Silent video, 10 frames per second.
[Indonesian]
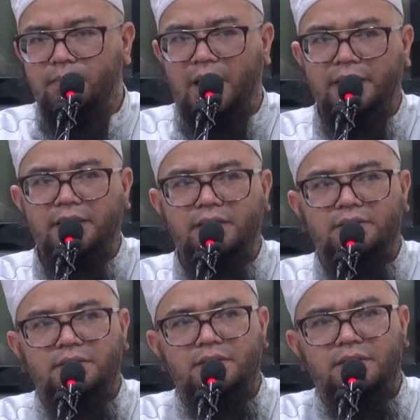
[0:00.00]
Makanya
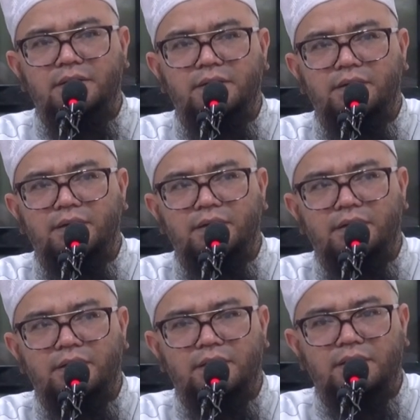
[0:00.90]

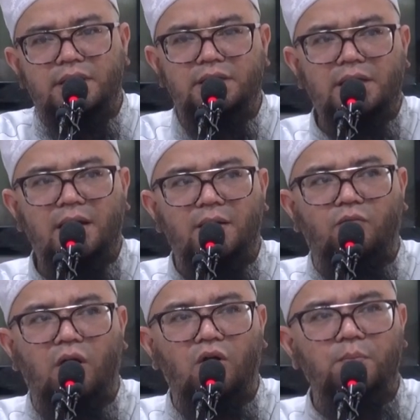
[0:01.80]
kita
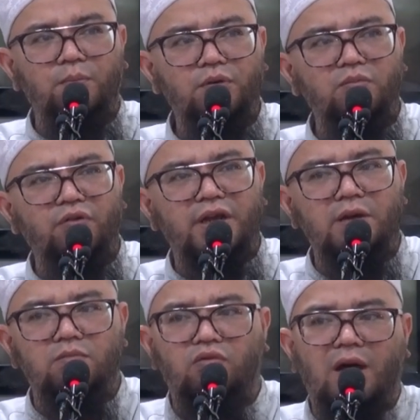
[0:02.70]
walaupun
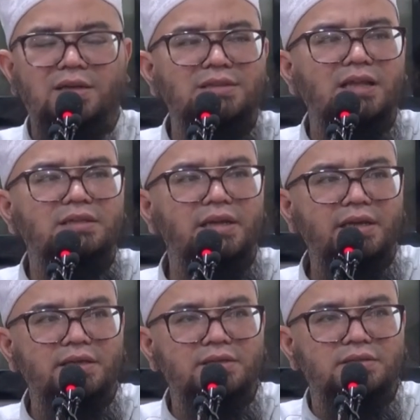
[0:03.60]
mungkin bukan
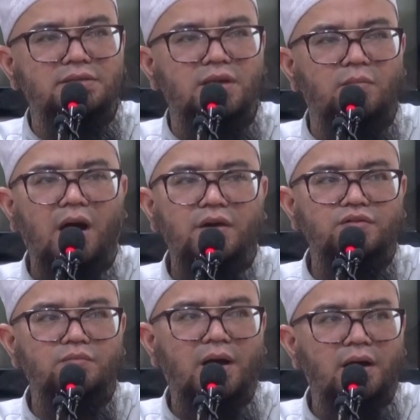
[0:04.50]
santri jamaah
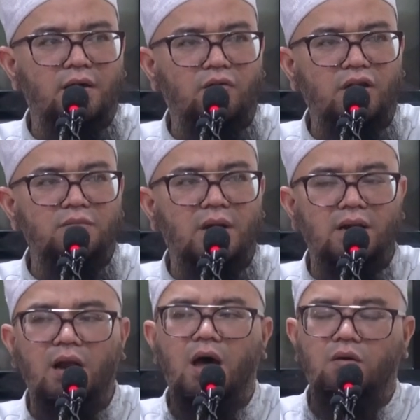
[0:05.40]
jumah
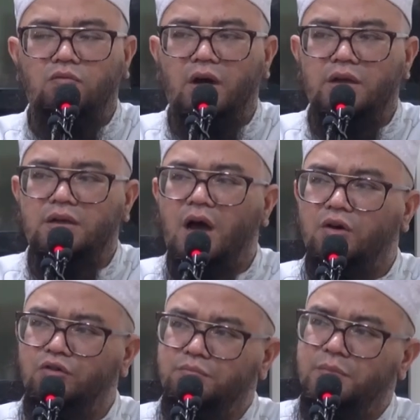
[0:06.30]
rahimanillah wa
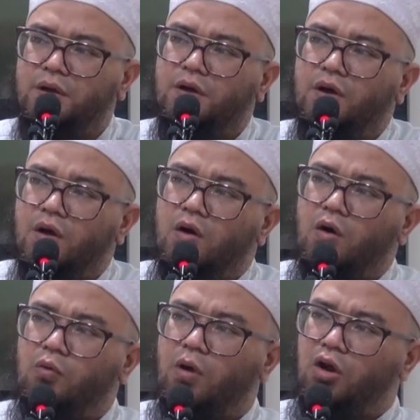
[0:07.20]
iyyakum
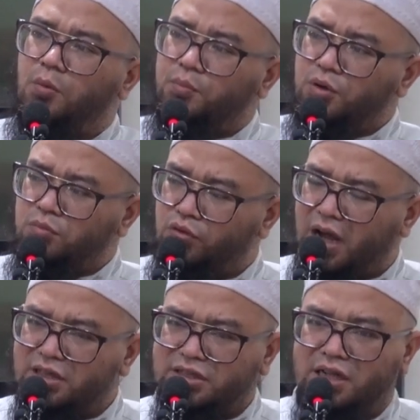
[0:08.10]
walaupun
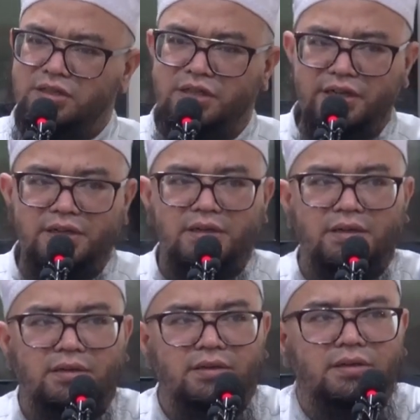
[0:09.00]
bukan santri
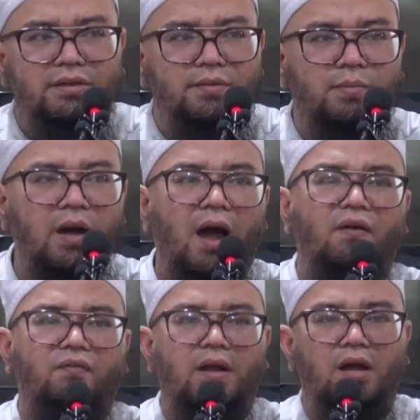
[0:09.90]

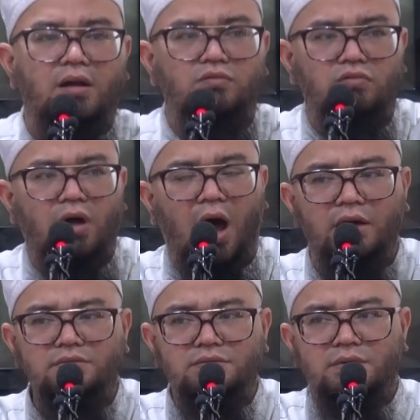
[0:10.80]
penghafal
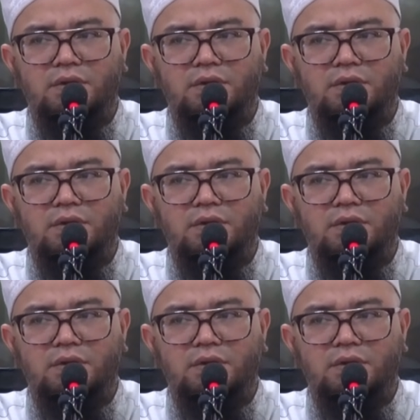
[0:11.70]
Al-Qur'an